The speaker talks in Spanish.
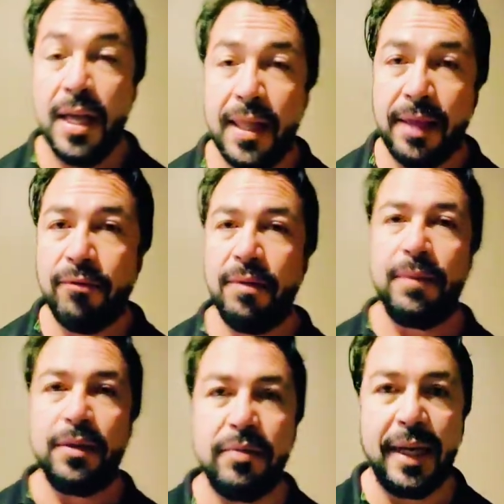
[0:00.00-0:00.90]
de una
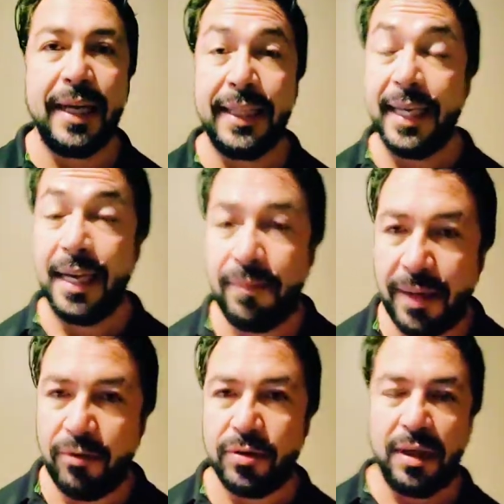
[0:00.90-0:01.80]
persona que tenga
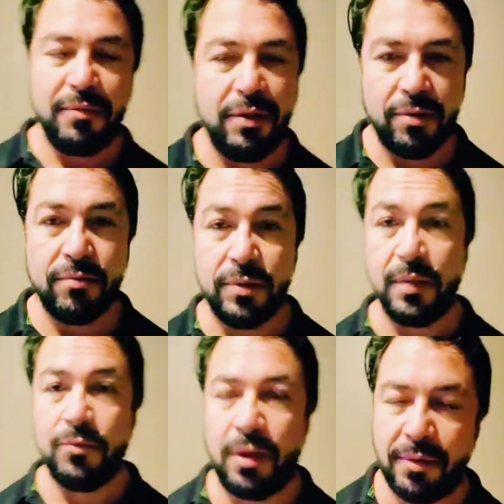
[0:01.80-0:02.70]
malos hábitos, no
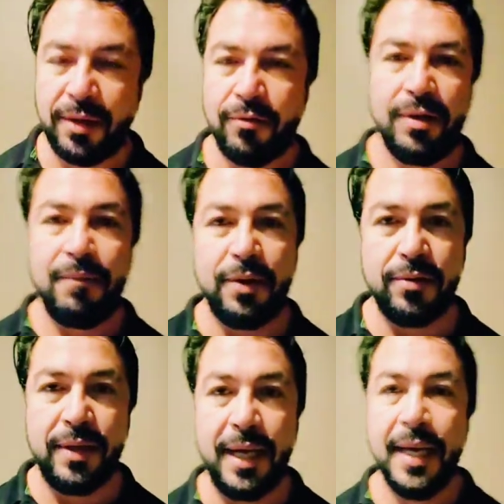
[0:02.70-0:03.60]
estamos hablando de una
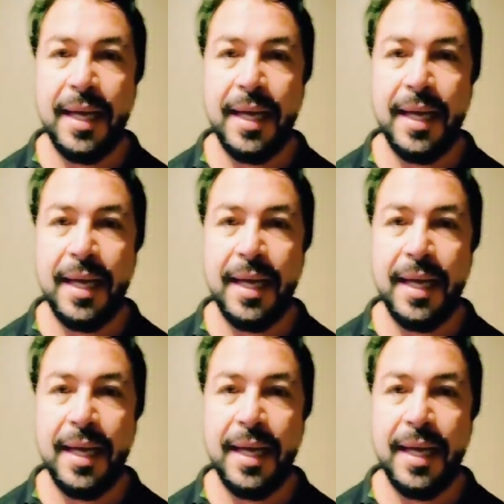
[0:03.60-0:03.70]
persona